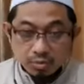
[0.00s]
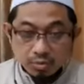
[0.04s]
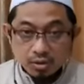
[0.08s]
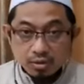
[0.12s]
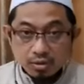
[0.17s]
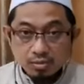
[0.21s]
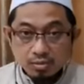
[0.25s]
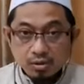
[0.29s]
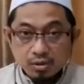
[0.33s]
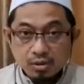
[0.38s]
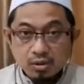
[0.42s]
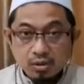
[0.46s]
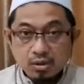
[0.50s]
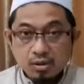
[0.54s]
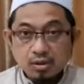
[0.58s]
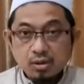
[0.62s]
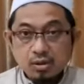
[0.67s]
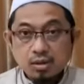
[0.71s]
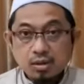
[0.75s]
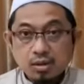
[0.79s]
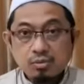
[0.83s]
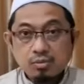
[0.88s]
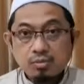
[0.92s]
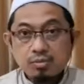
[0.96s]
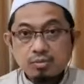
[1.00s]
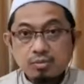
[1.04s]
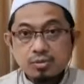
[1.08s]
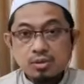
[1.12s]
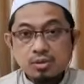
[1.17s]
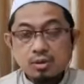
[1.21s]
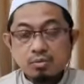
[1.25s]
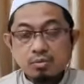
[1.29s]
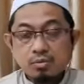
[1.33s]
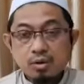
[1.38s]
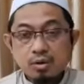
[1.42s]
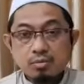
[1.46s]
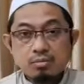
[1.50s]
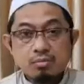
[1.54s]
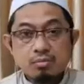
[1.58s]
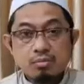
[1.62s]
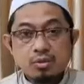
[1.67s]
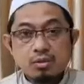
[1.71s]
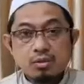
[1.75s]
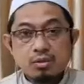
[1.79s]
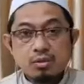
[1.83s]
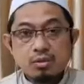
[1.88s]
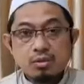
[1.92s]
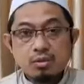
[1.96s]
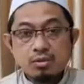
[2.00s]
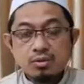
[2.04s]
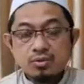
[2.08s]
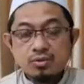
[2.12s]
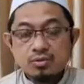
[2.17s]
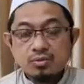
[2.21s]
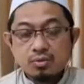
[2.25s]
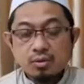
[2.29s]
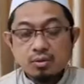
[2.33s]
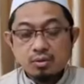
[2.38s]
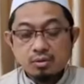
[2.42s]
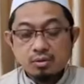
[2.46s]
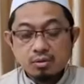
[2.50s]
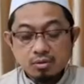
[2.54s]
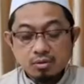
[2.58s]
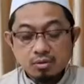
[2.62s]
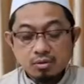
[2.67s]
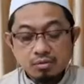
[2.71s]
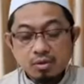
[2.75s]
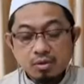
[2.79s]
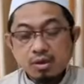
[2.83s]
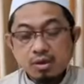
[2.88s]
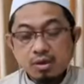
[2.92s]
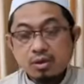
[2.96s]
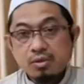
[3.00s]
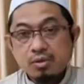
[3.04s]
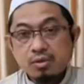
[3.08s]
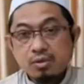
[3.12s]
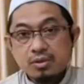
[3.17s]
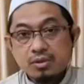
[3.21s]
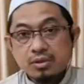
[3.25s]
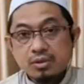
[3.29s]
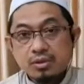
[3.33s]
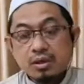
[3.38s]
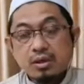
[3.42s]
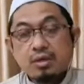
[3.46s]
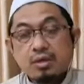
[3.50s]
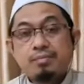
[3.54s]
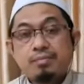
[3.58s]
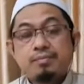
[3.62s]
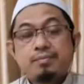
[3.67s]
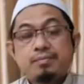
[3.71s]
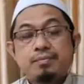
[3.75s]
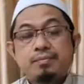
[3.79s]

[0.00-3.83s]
kepada baginda kita Nabi besar Muhammad Sallallahu Alaihi Wasallam.